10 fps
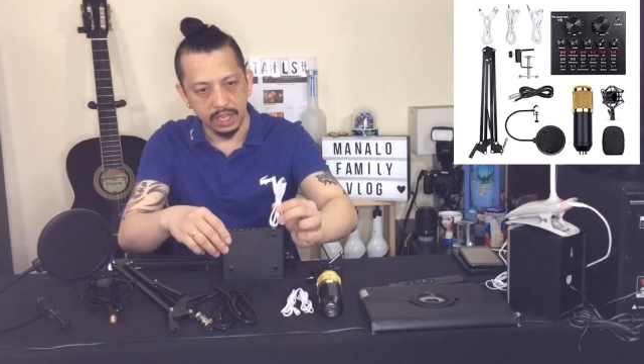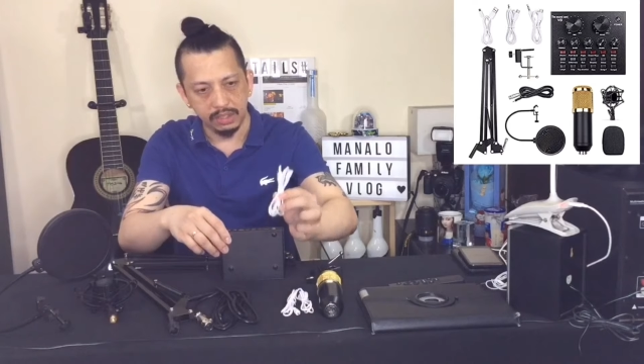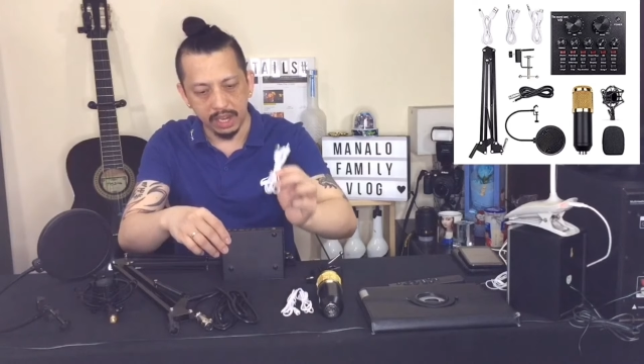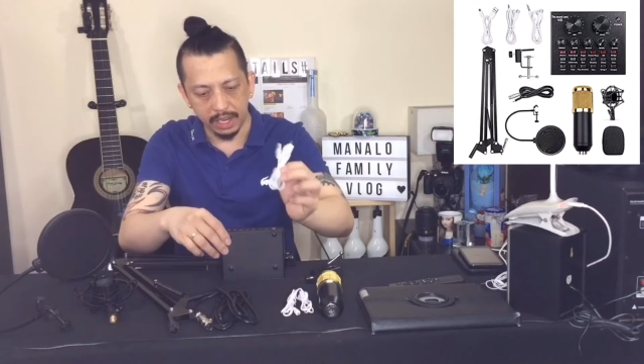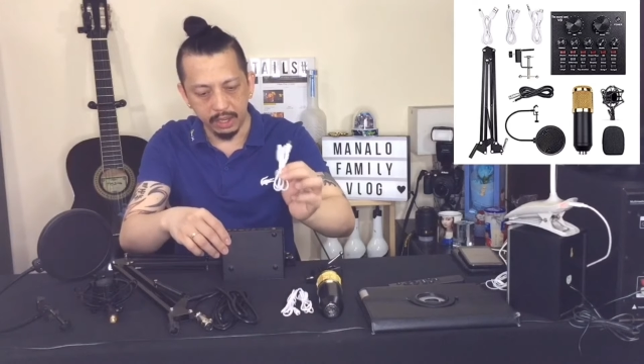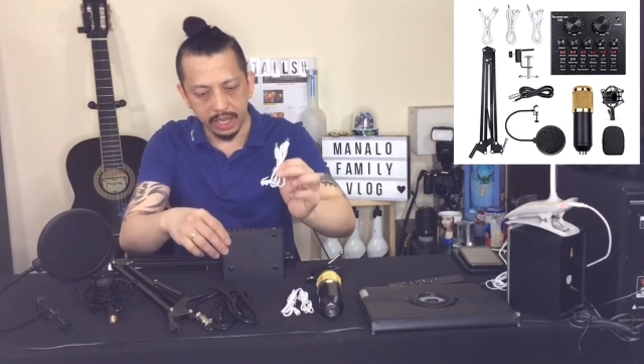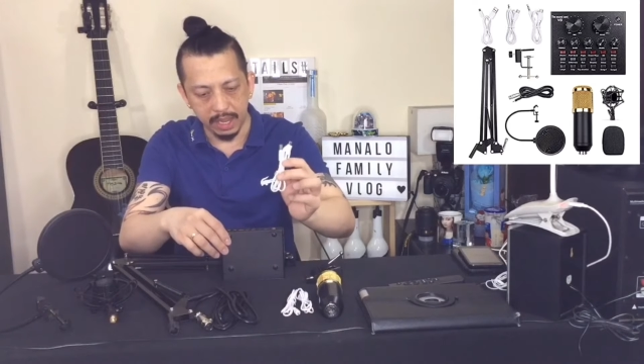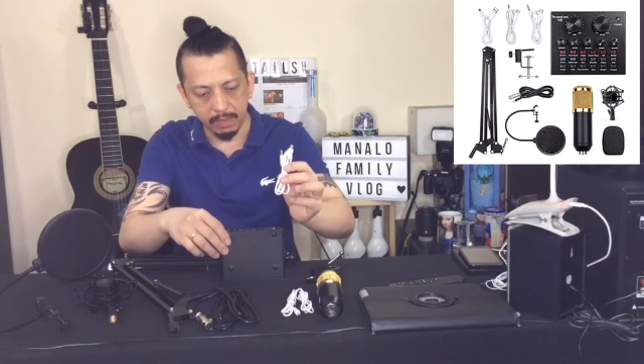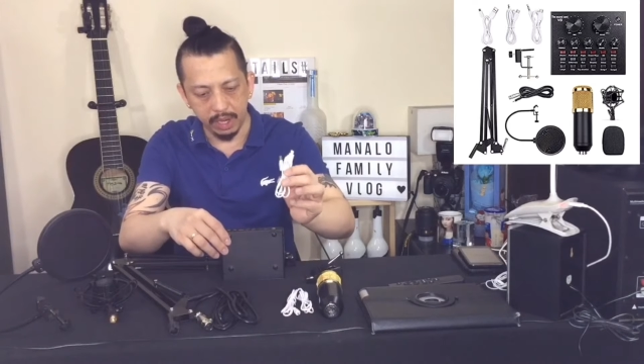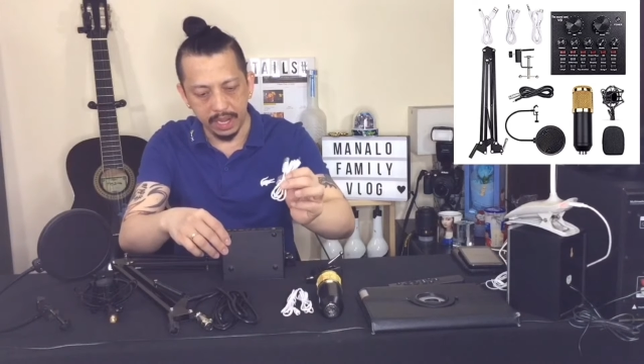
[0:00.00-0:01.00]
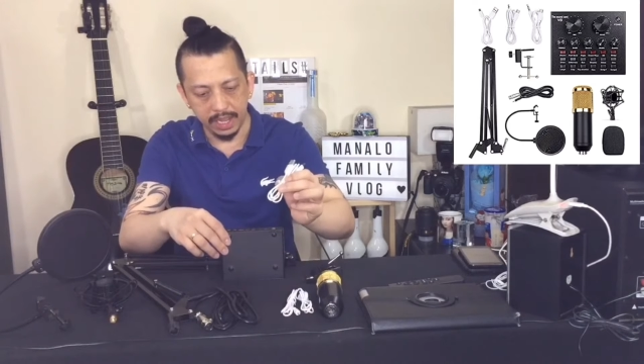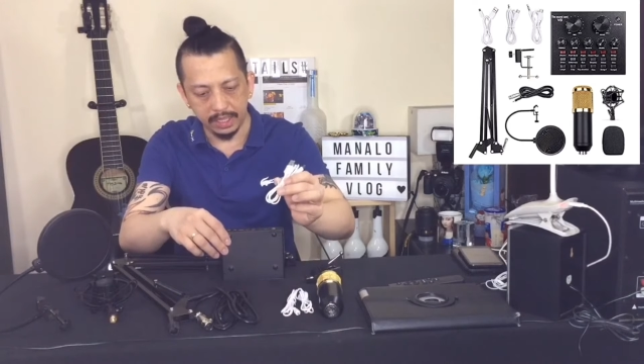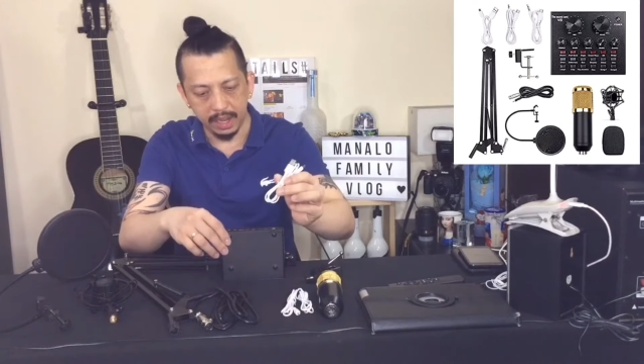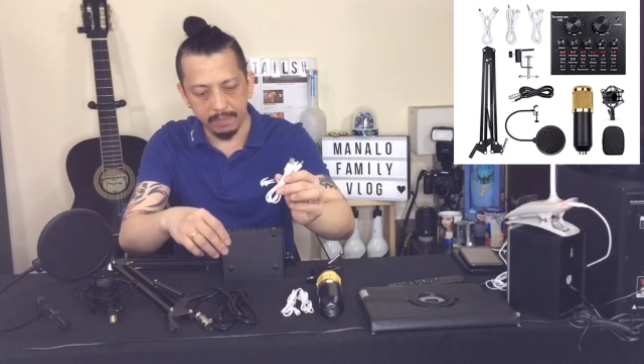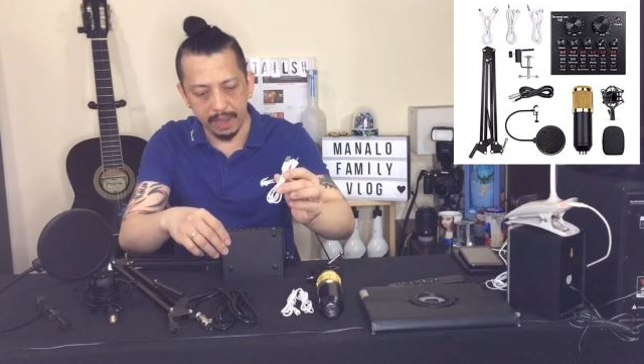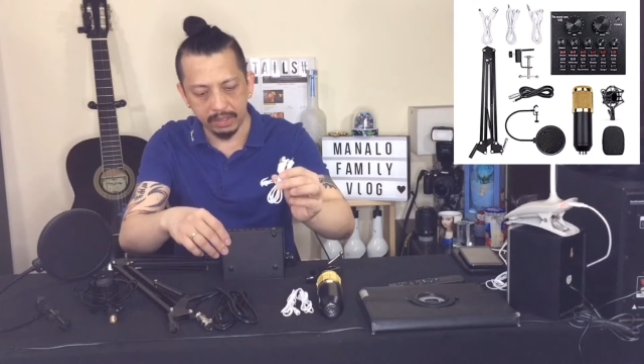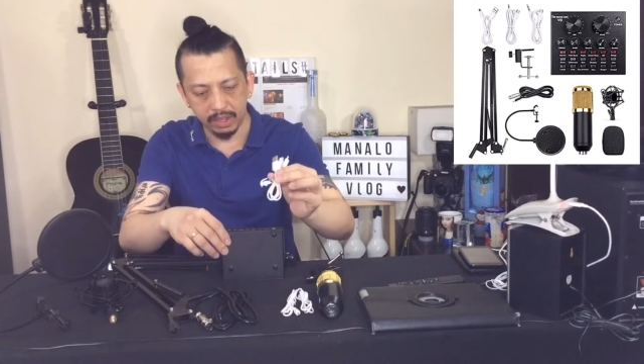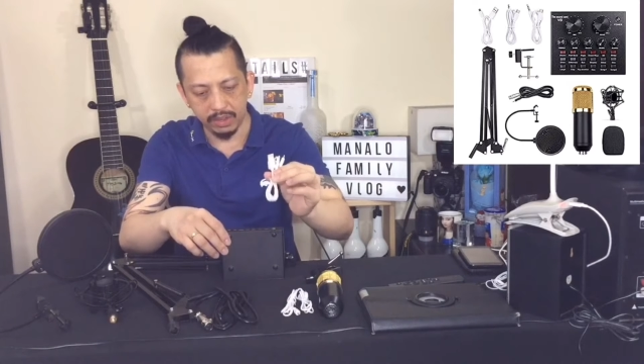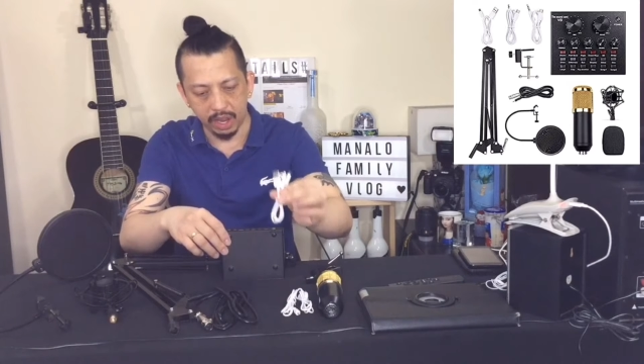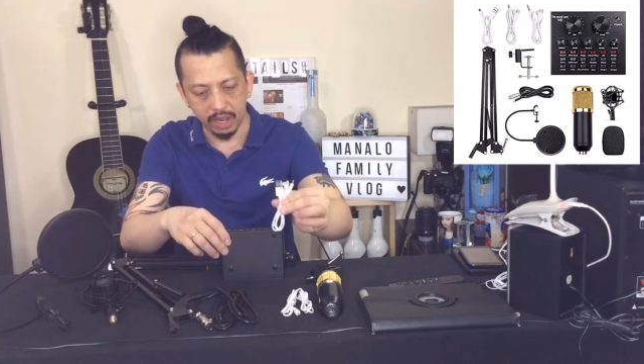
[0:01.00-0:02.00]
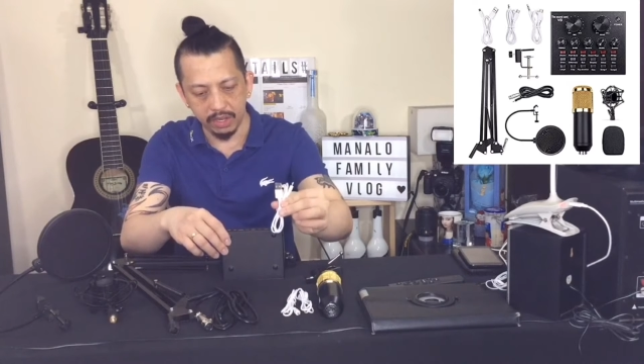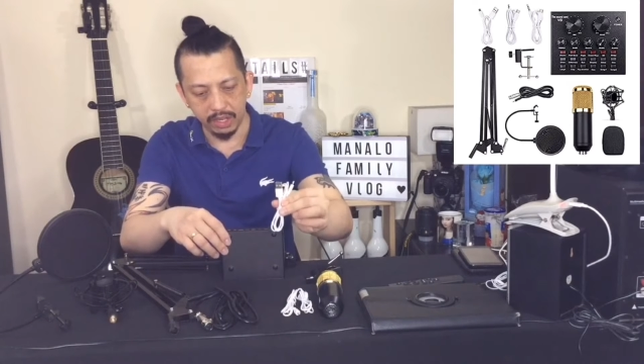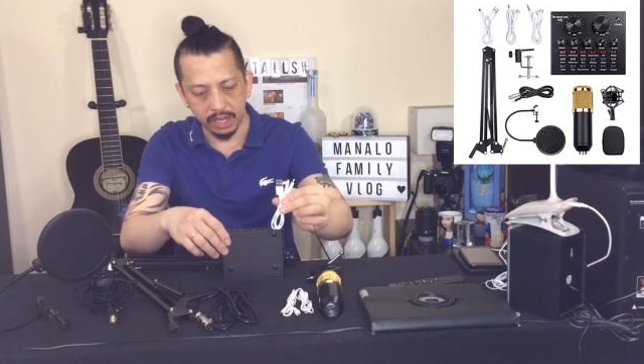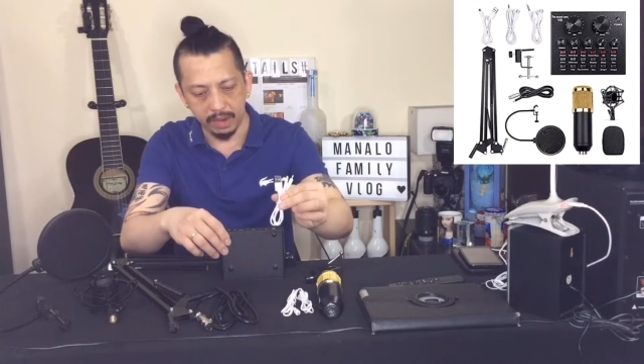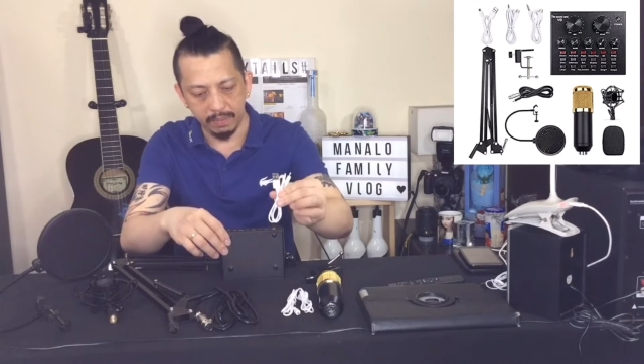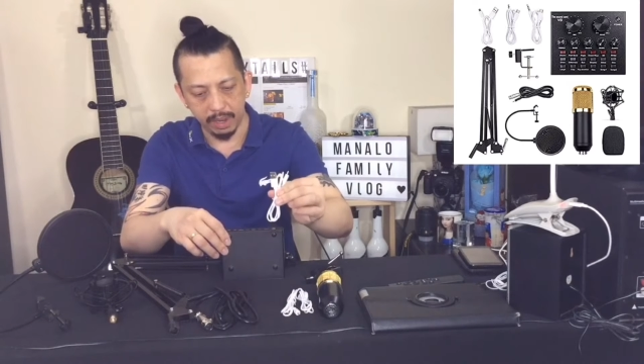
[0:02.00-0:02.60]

isa lang yung cable natin na para sa charger eh.